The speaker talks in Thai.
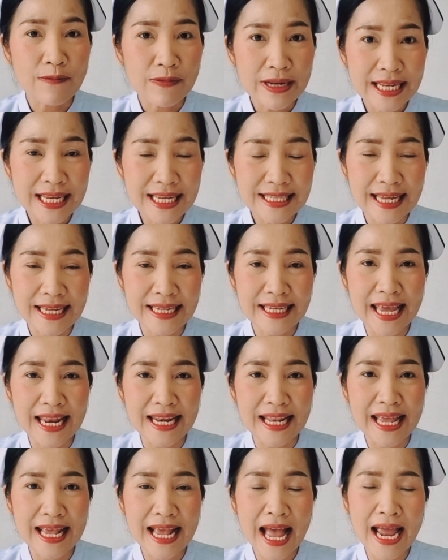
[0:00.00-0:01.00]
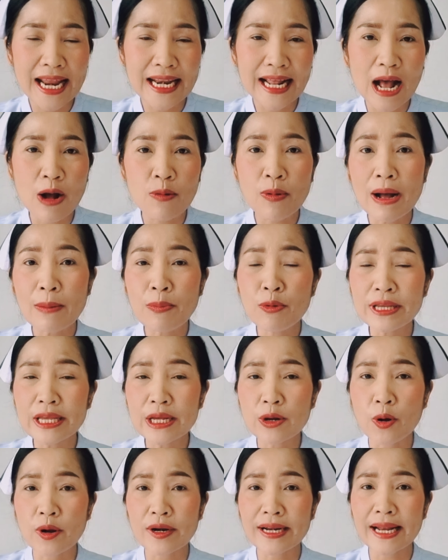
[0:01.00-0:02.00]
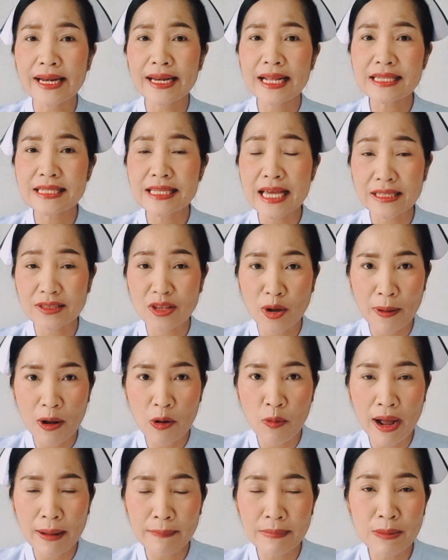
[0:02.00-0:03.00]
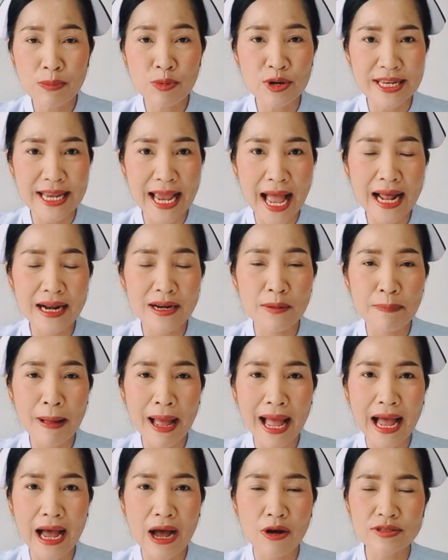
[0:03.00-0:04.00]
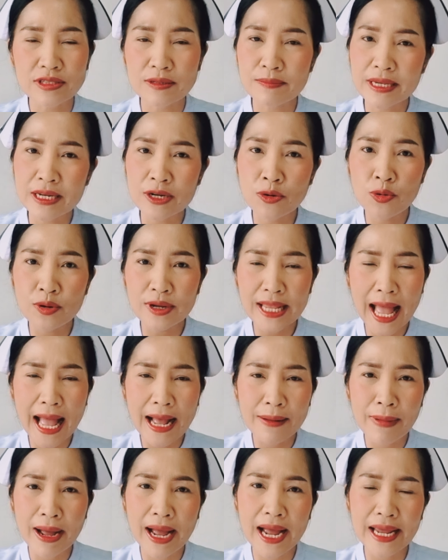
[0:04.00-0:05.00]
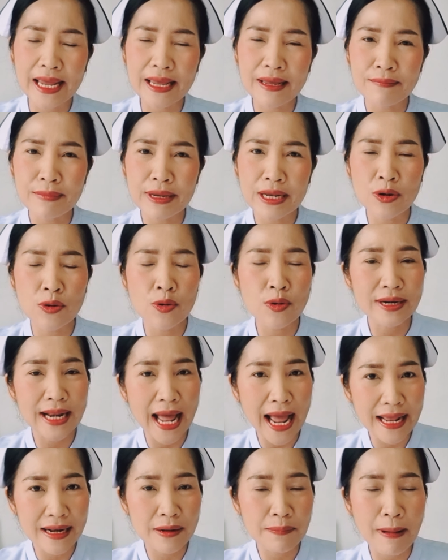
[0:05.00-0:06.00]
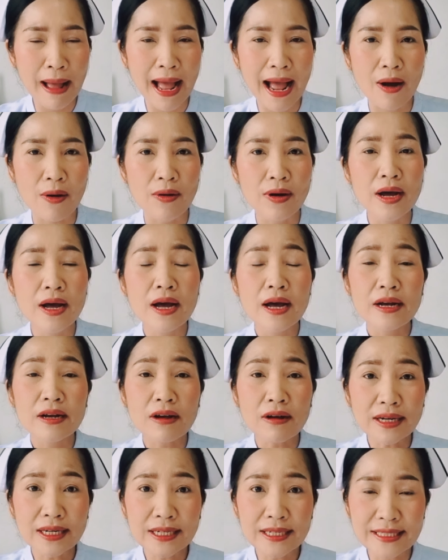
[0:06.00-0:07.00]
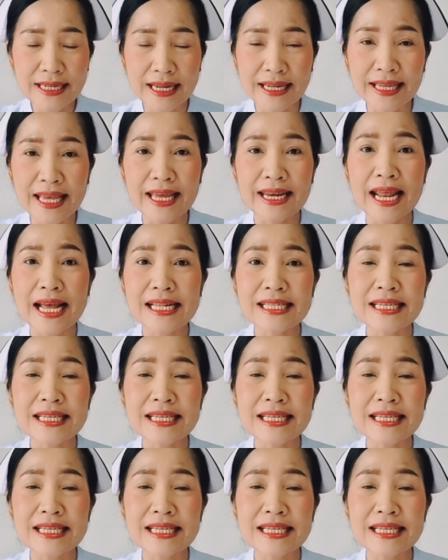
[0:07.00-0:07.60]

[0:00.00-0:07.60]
แล้ววิธีสังเกตง่ายๆนะคะว่าผู้หญิงคนนั้นเนี่ยเสี่ยงต่อภาวะมีบุตรยากหรือเปล่าจะมีลูกยากไหมมีลูกได้หรือเปล่าก็คือสังเก